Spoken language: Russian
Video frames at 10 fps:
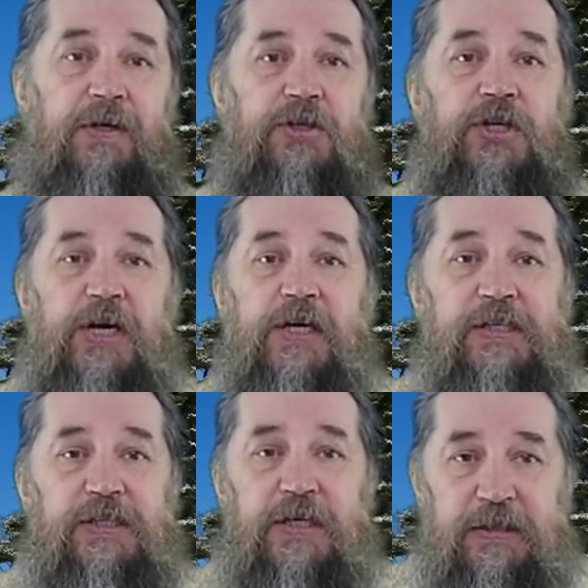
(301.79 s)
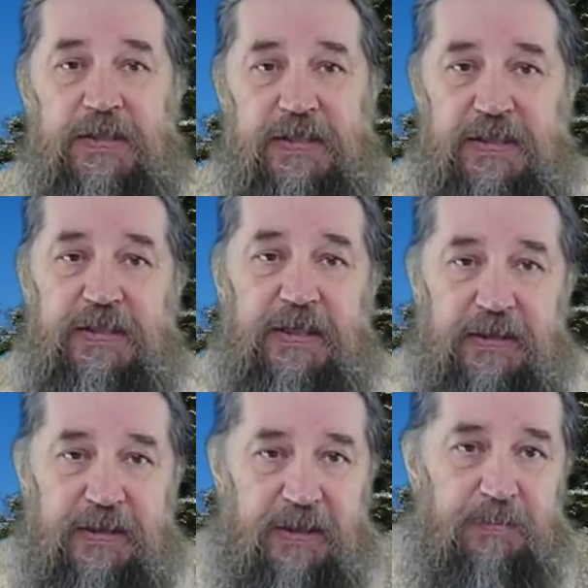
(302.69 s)
не осталось с
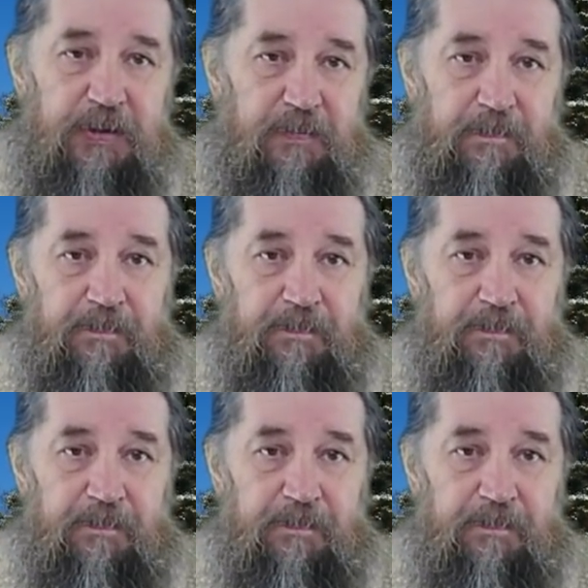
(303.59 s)
долгами